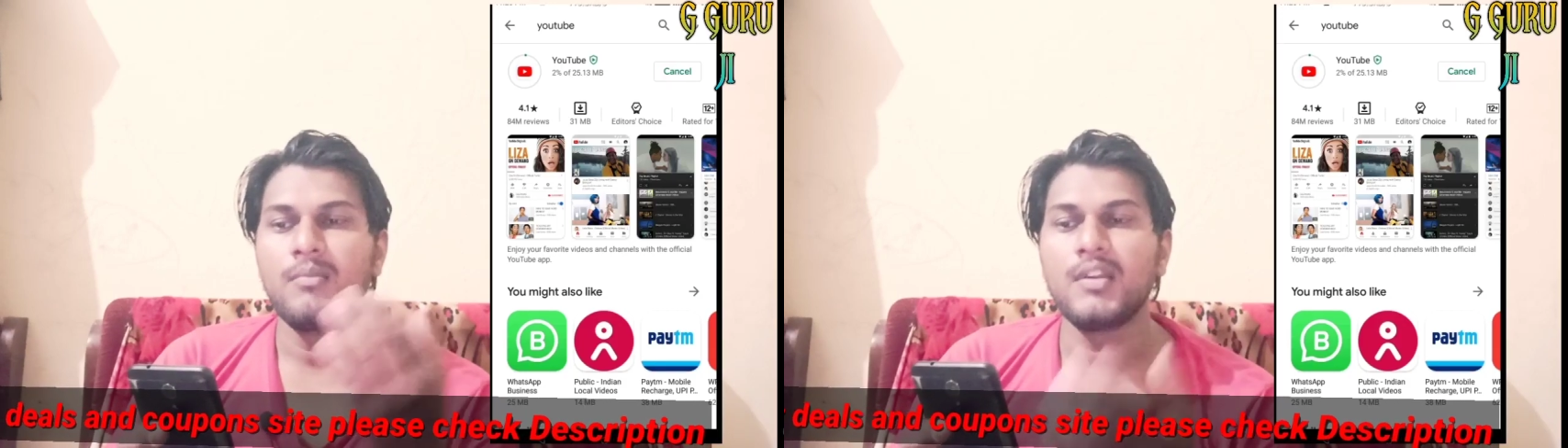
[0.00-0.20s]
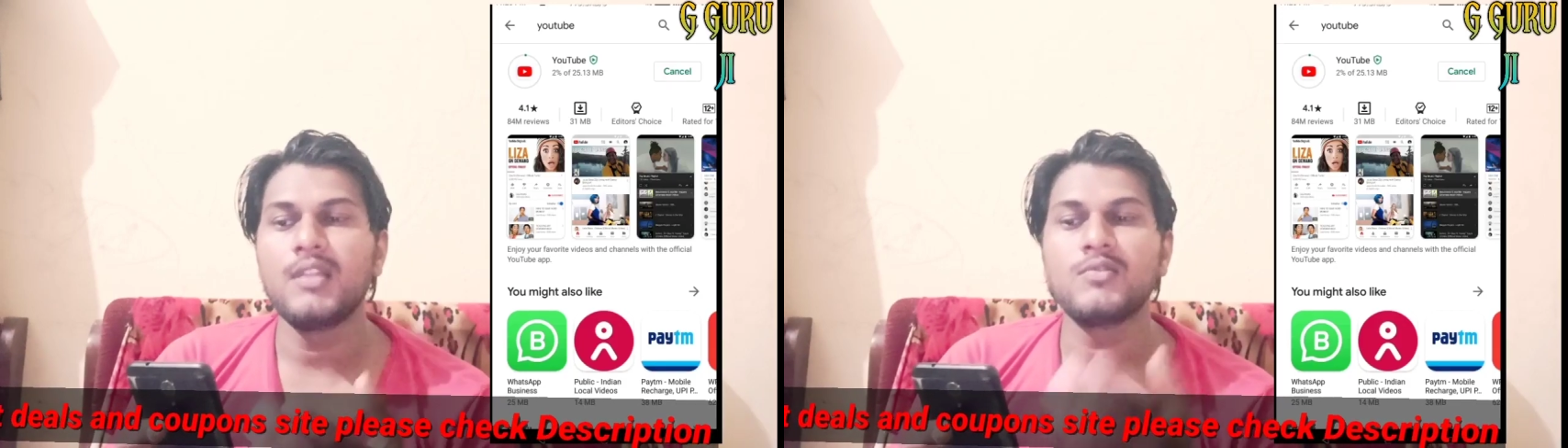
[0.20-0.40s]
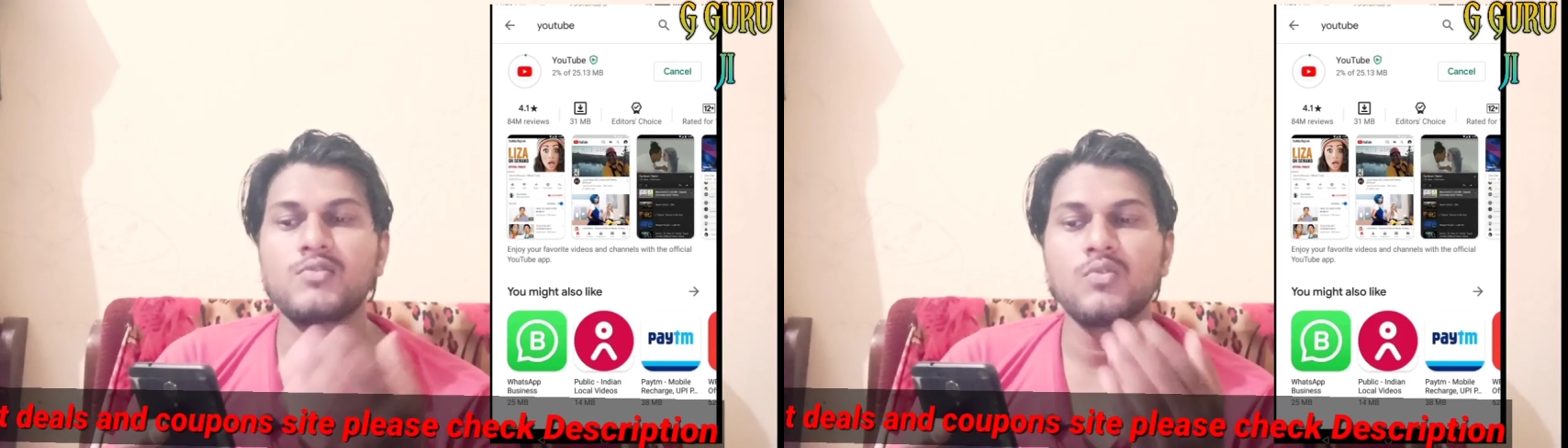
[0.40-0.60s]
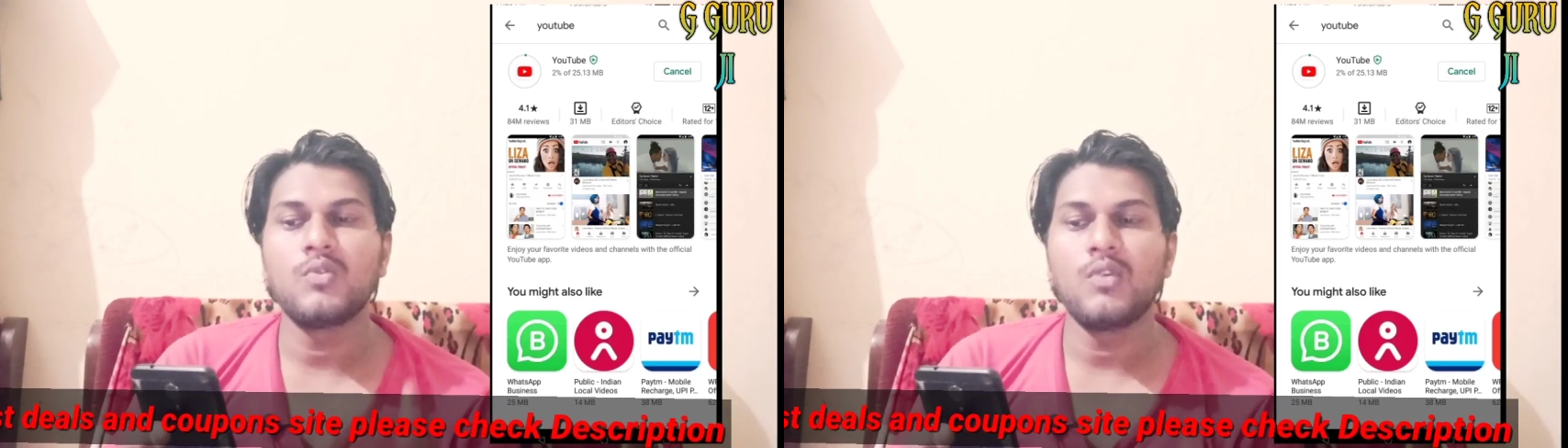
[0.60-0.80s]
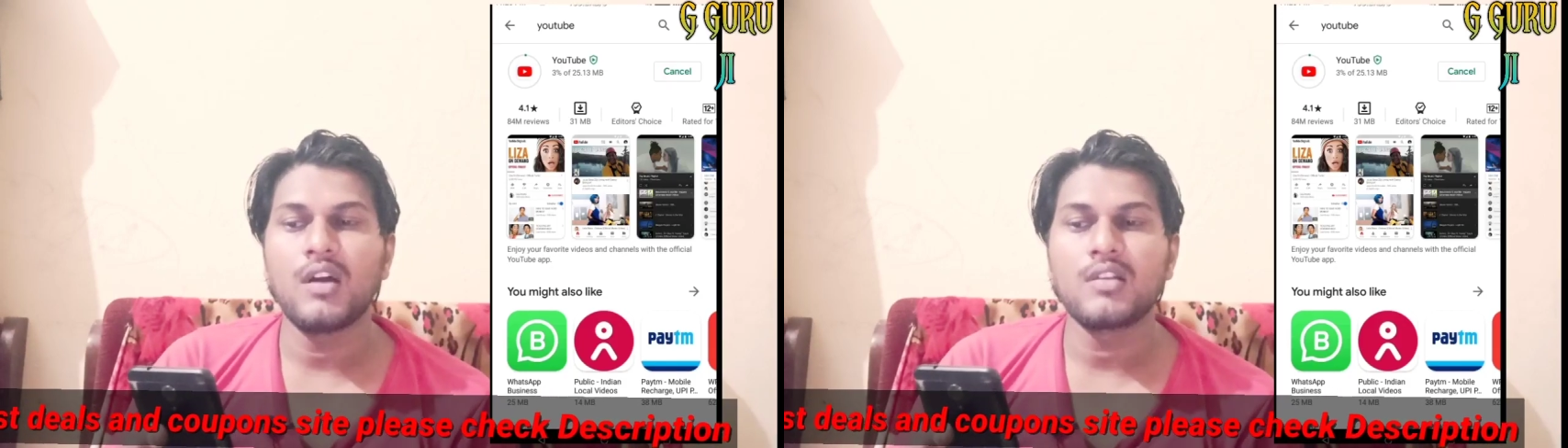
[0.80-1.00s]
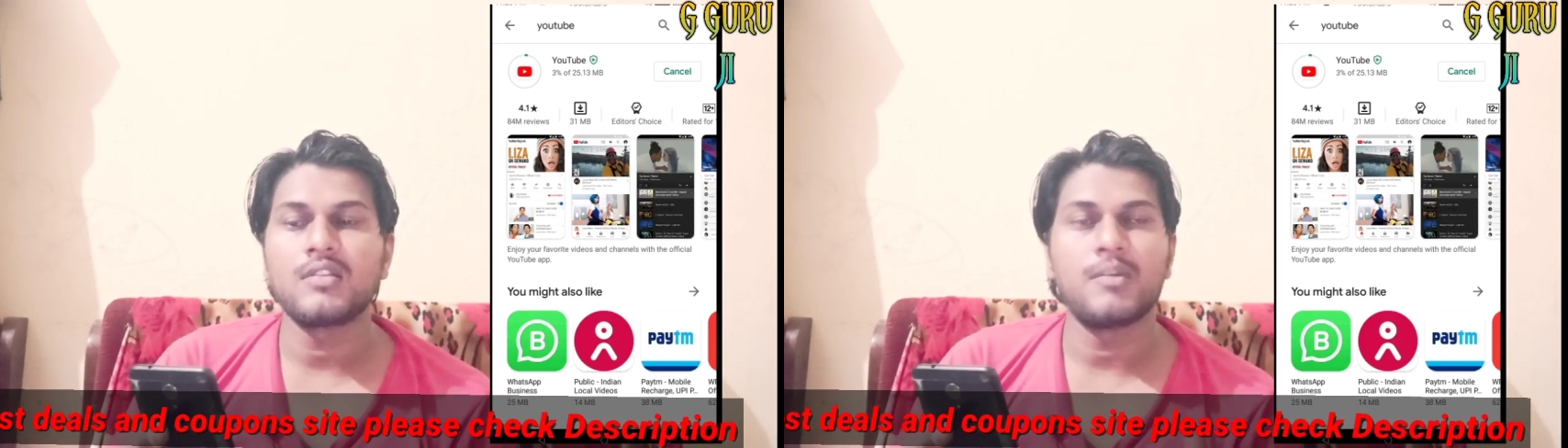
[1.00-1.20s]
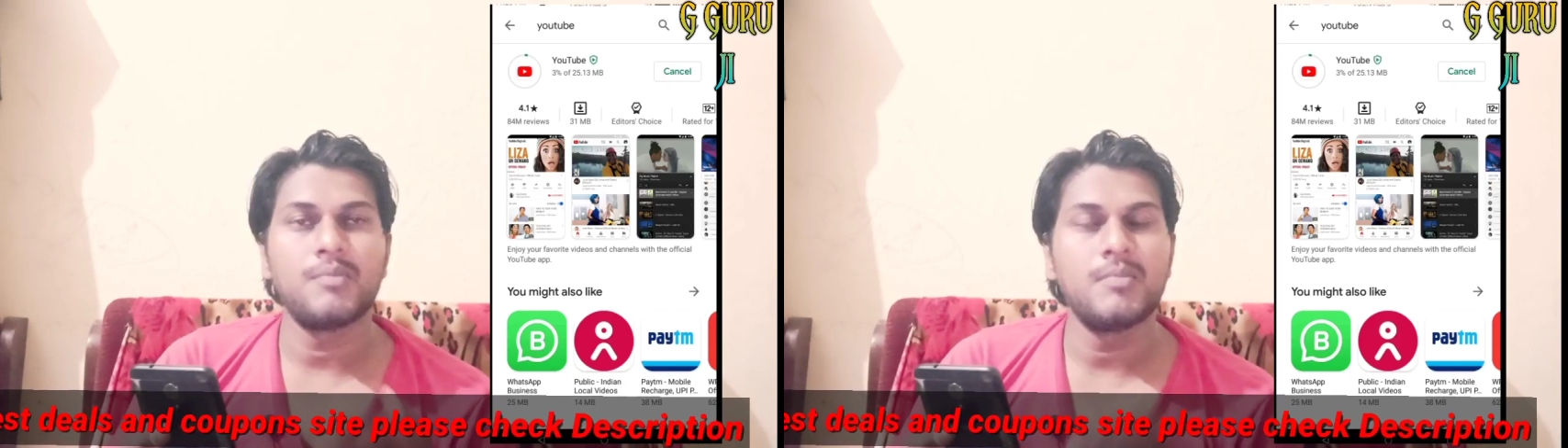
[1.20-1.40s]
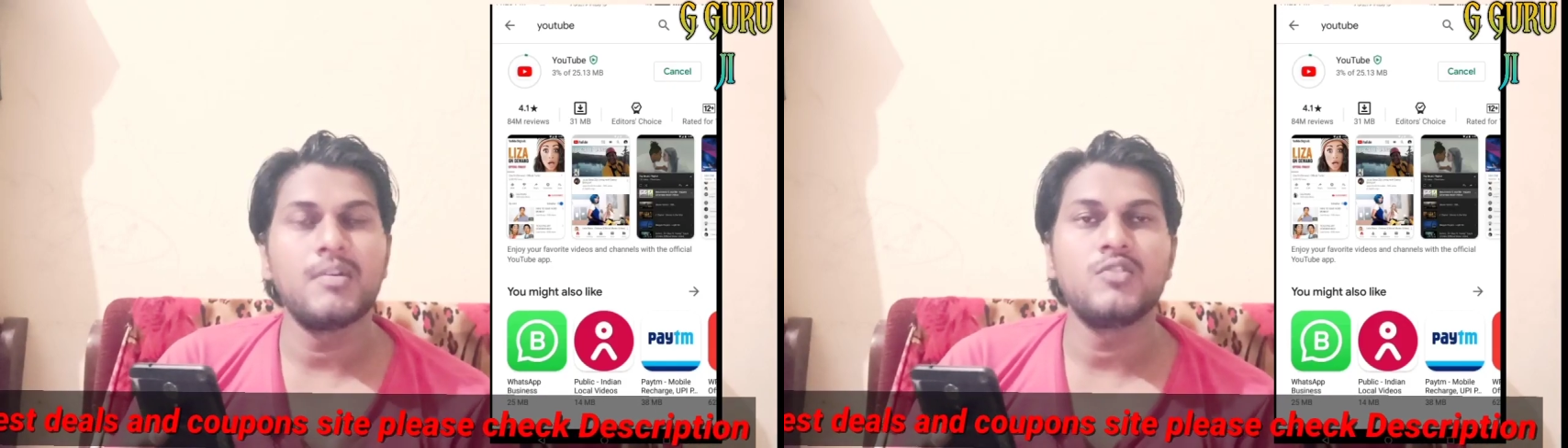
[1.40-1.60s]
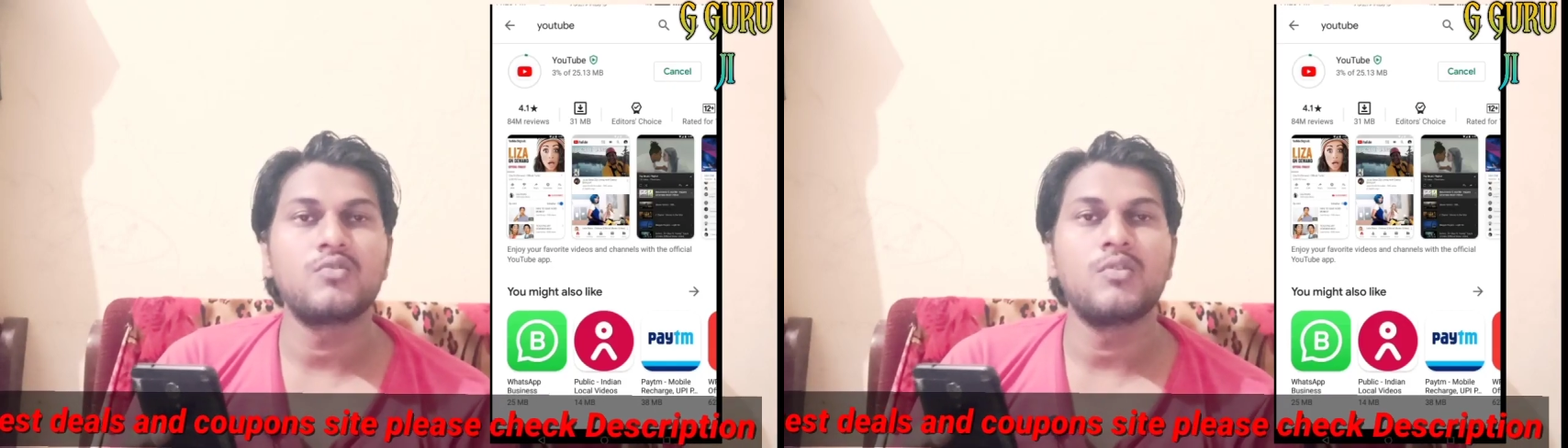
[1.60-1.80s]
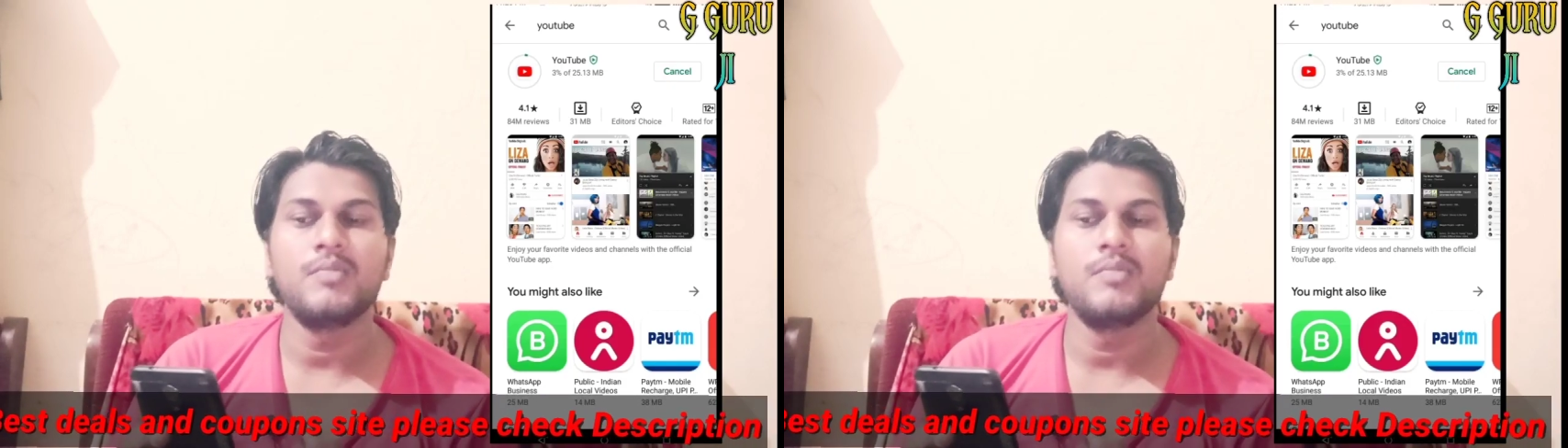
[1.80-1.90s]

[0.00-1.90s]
मेरे में शो हो रहा था तब भी मैंने इसको